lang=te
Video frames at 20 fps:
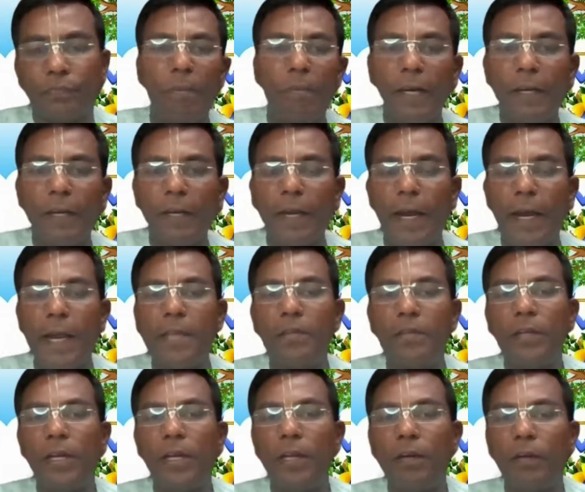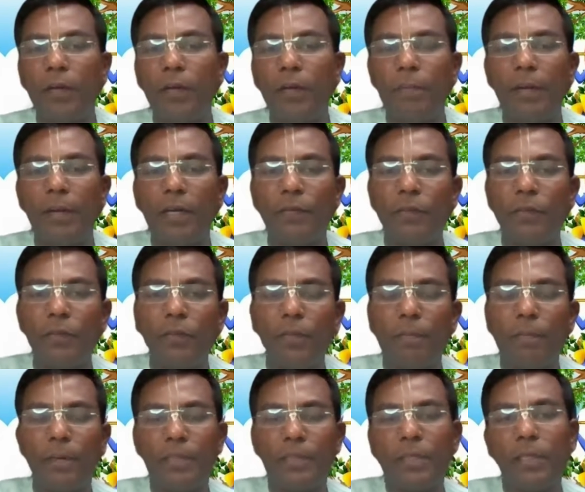భాగంగా ఐదు నెలల్లోనే
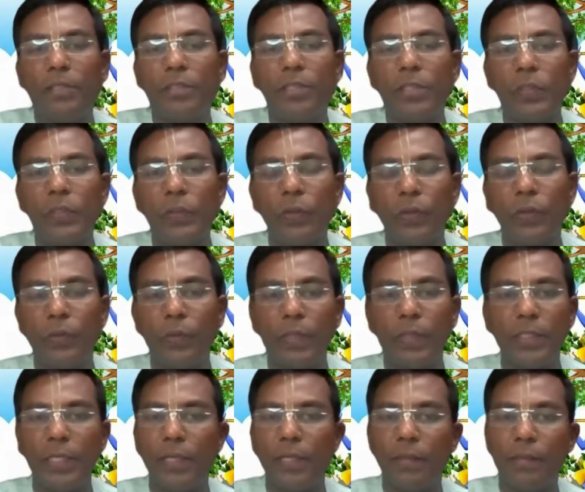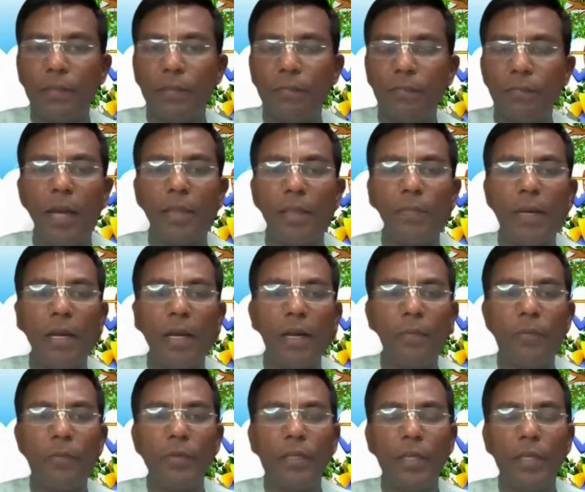భగవంతుడిని ప్రసన్నం చేసుకోవడం కూడా జరిగింది నారద
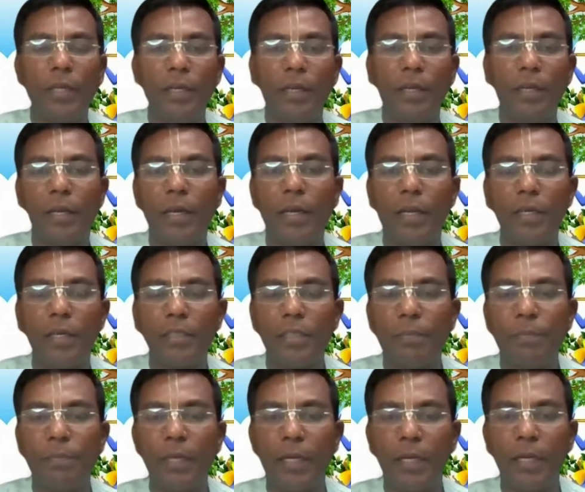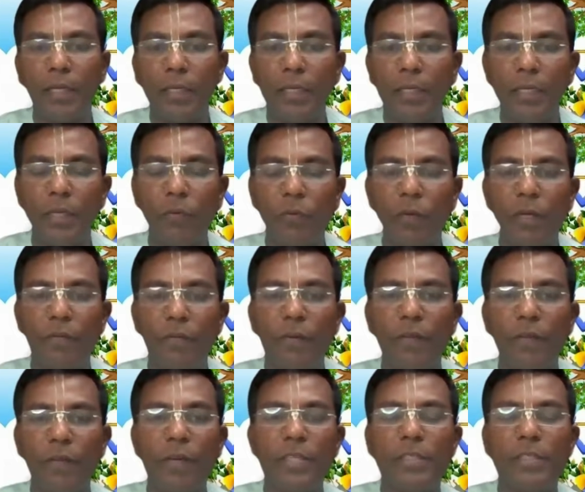మహాముని ఎన్ని రకాలుగా చెప్పినా కానీ
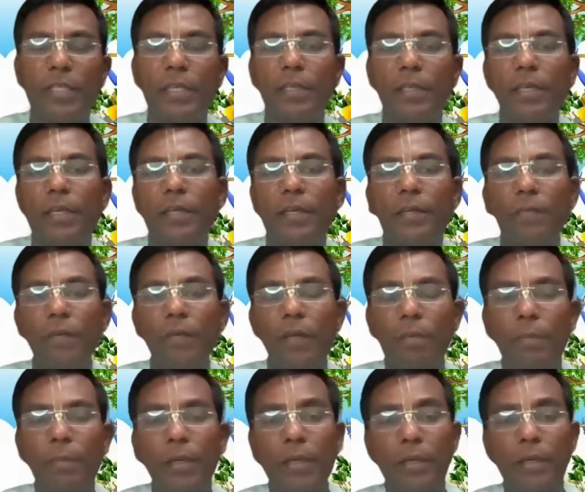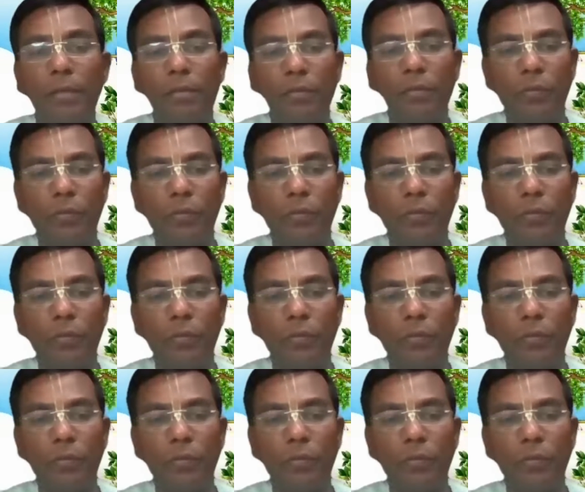నీకున్నటువంటి వయసుకి తగినటువంటి పని